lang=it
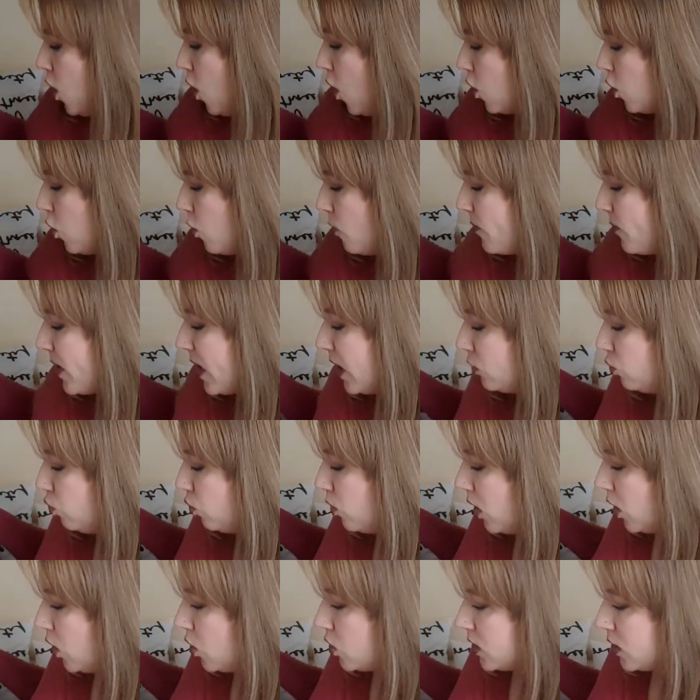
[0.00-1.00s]
Ho
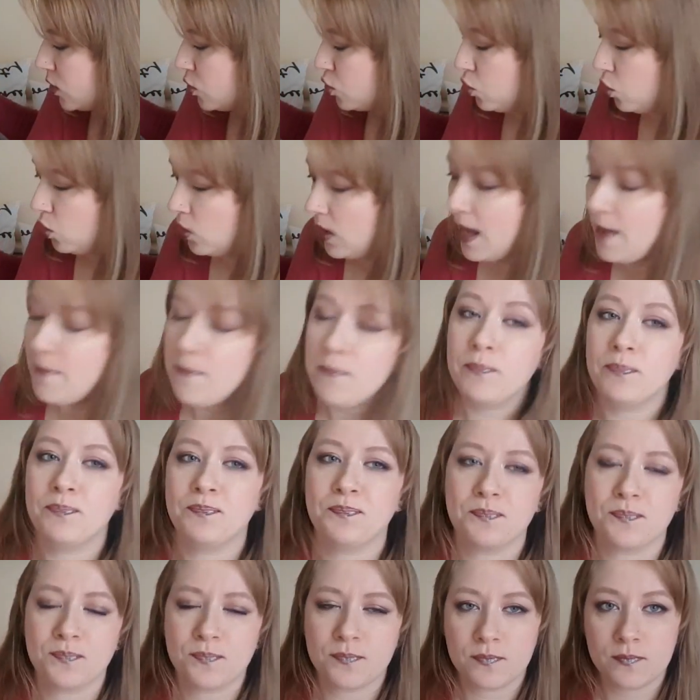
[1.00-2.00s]
comprato una cosa sola,
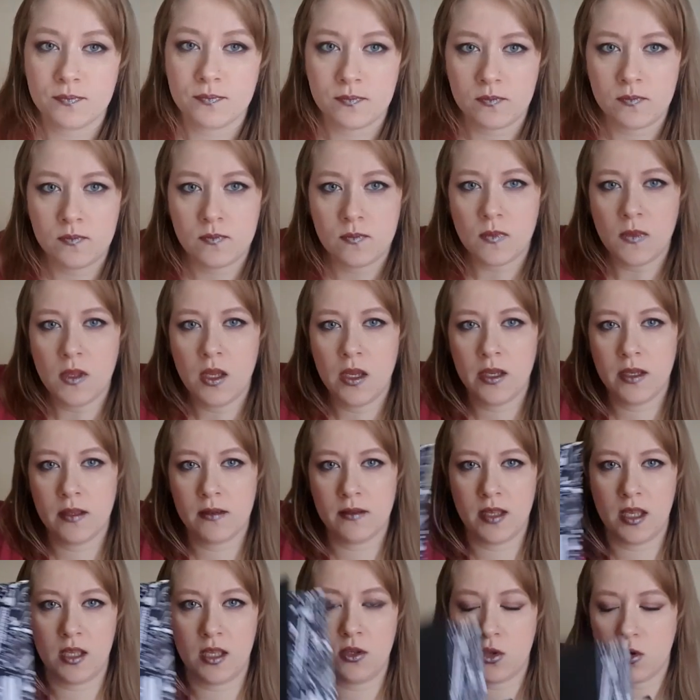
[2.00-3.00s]

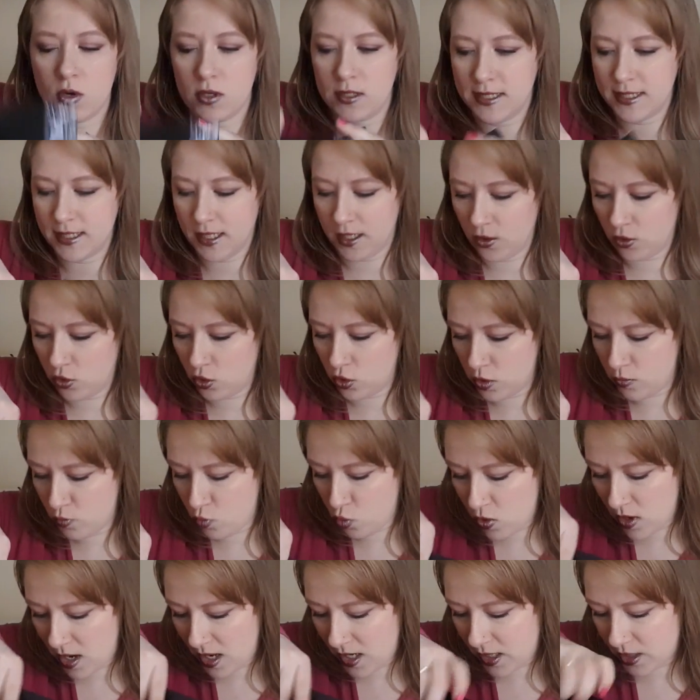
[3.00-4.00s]
dentro al sacchetto di
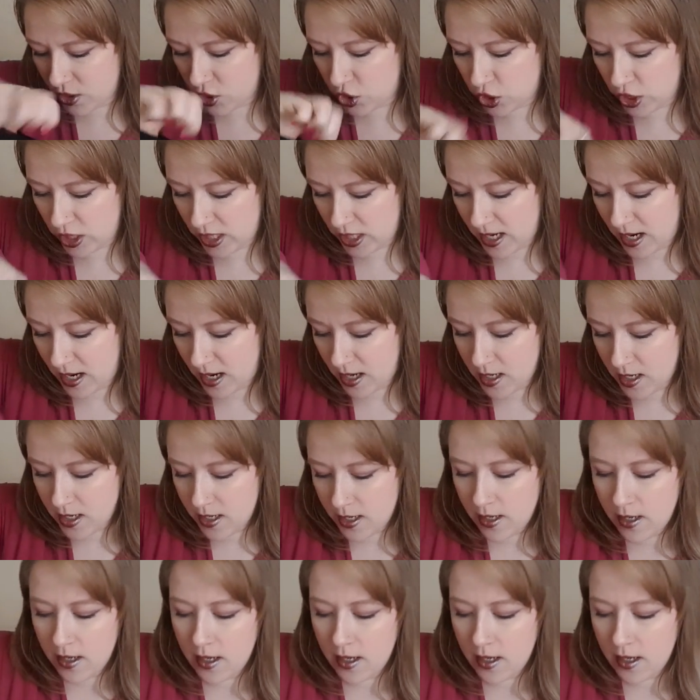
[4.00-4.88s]
mula c'era